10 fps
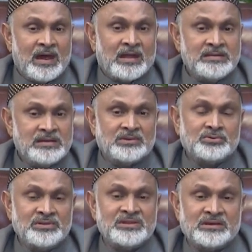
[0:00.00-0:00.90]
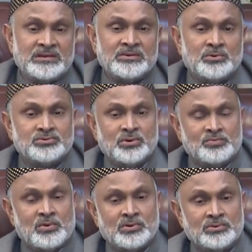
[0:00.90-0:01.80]
হার্নিয়া রুগীদেরকে ওজন
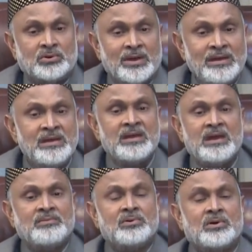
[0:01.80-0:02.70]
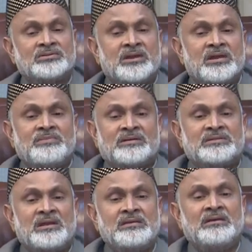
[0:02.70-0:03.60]
বহন করা এবং কথা নাই
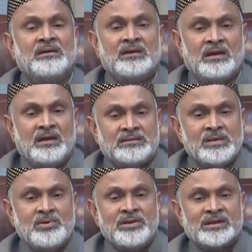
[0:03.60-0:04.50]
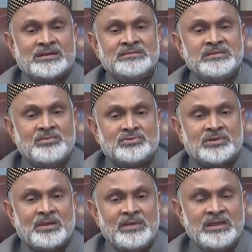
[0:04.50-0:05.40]
বাড়তি নাই হ্যাঁ, টেবুলটারে টান দিয়ে
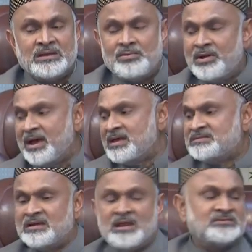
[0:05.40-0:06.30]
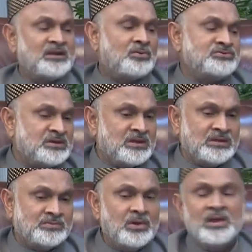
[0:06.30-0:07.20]
বসলাম এই টেবুলটা এই সাইডে আছে না ওই সাইডে
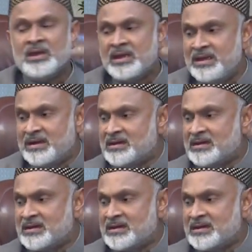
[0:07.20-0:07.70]
নিব এই